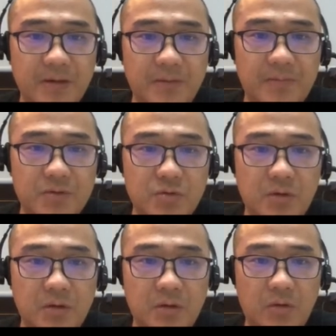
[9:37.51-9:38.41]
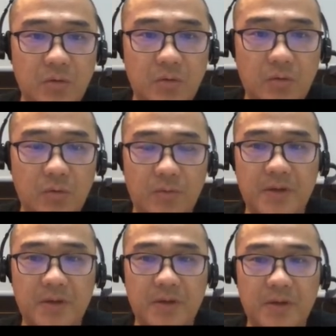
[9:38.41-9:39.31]
比如说我们
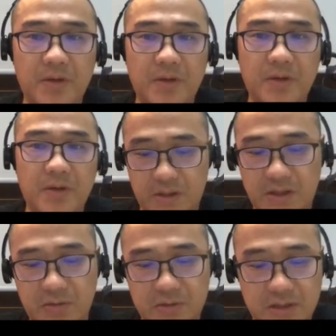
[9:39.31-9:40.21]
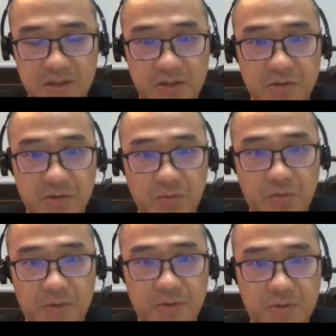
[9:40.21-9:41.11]
的我们的业务场景要求我
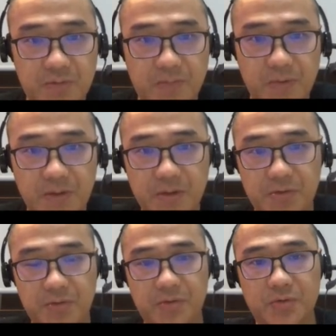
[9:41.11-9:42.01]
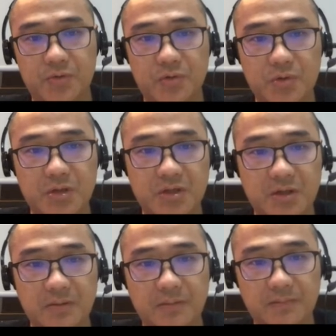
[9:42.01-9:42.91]
们去不断的去，就是说创
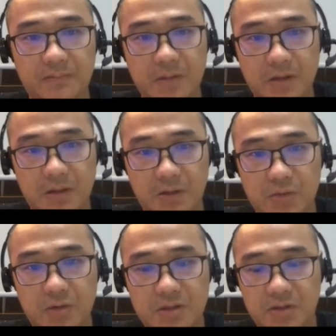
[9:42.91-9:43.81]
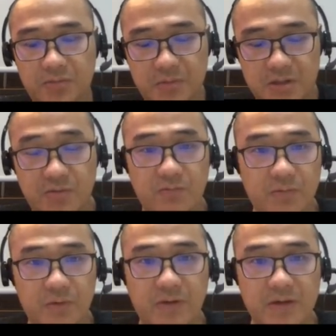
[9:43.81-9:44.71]
建很多这种任务，
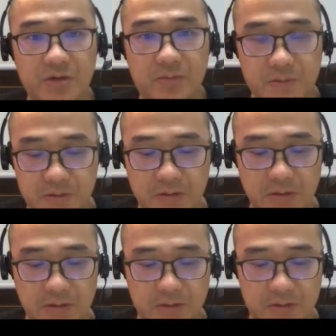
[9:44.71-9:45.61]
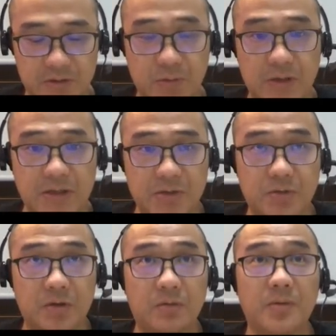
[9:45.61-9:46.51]
对吧？Jobs，就像我刚才说
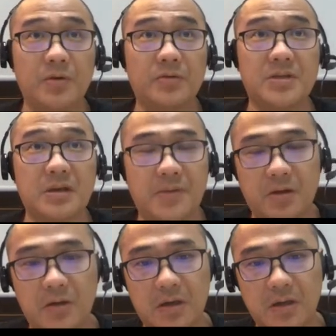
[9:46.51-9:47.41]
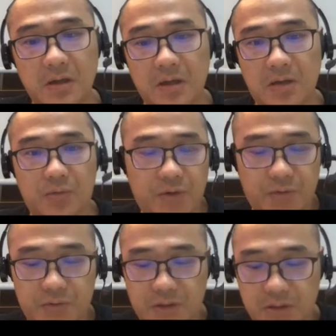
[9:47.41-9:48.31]
的，我们会有采标的，会
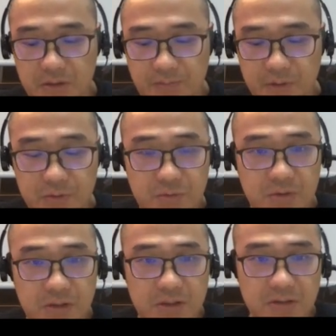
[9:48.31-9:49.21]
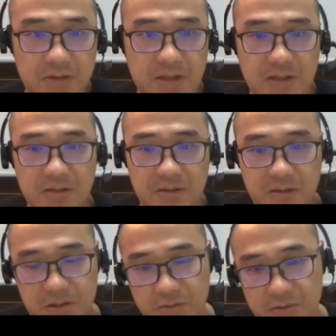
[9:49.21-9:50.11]
有这个标注的采
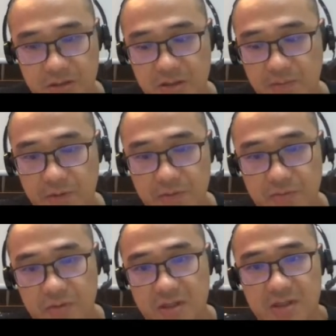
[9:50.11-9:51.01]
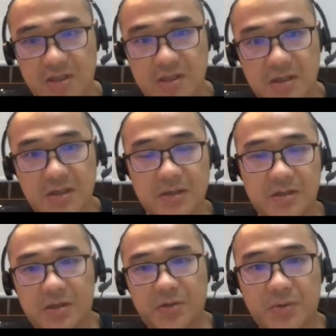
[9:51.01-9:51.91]
收集到标注一体的
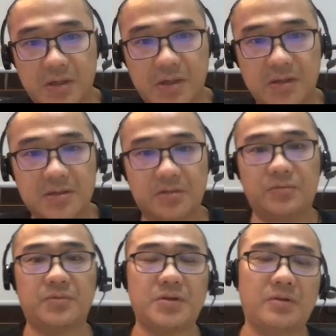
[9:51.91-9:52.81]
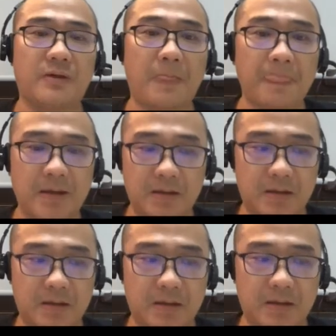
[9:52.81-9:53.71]
QA 的这种东西，对吧？然
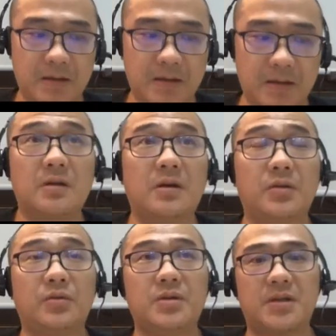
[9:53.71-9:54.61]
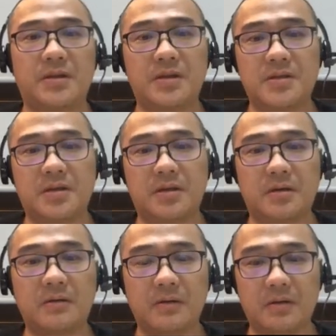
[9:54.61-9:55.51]
后里面会牵扯到很多人的这
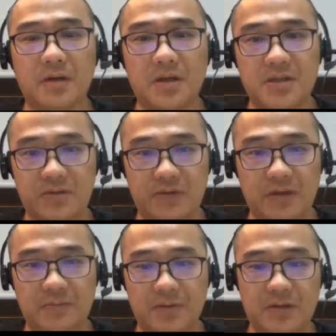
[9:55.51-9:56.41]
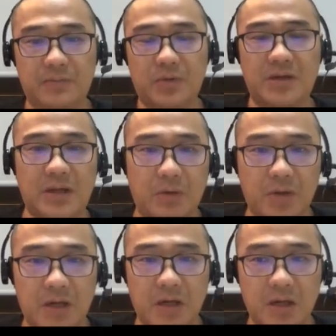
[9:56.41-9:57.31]
个。呃，行为，比如他不断的打
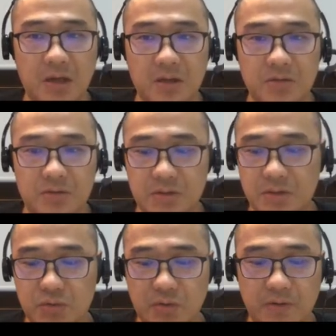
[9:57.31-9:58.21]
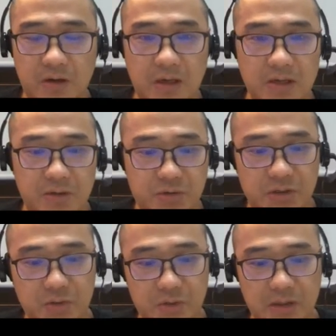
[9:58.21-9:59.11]
回啊，说这个做的不好啊，你要重
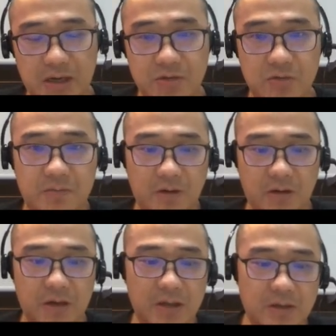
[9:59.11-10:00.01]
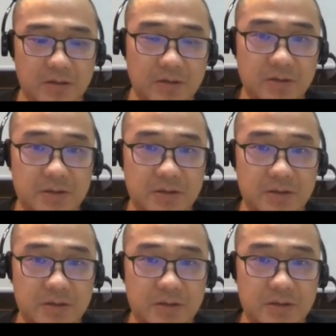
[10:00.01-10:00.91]
新做，哪里做的不好啊，什么
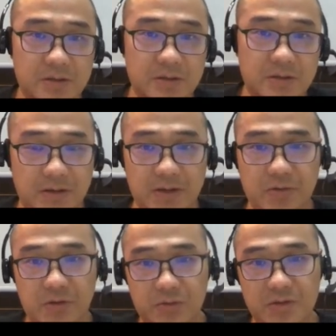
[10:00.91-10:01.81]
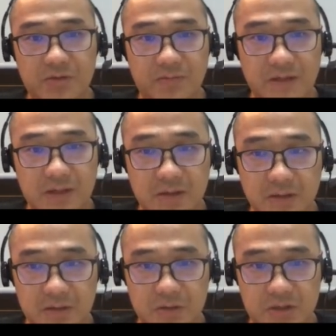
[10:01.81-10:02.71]
之类的，对吧？还有很多这种问题，
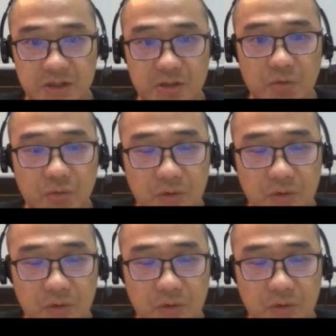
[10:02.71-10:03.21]
这人的交互会